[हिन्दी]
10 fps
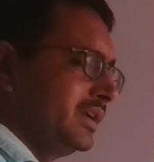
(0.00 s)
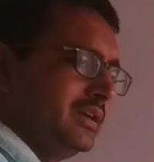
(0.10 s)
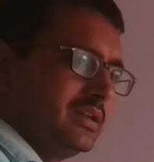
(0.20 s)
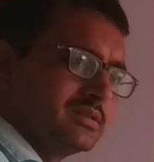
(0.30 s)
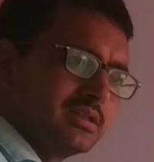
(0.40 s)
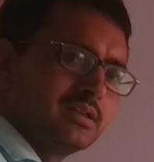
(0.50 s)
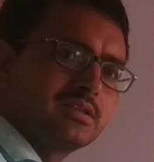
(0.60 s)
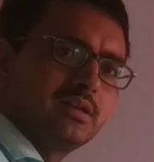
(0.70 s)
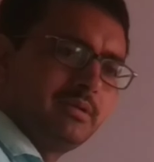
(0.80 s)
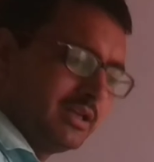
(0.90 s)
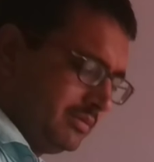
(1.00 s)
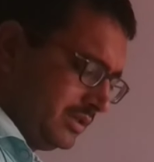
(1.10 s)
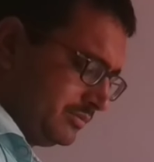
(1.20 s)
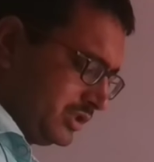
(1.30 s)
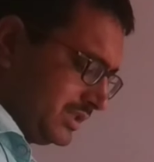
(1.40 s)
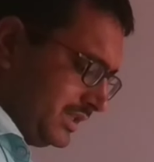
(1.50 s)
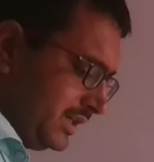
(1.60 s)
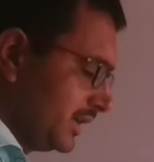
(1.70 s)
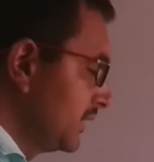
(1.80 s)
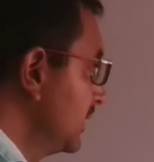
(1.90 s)
एंड डिस्टेंस के बारे में हम चर्चा
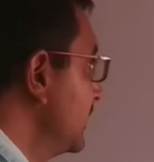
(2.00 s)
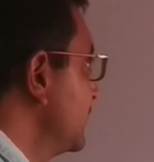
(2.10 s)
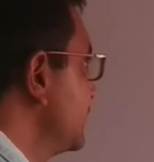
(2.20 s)
करेंगे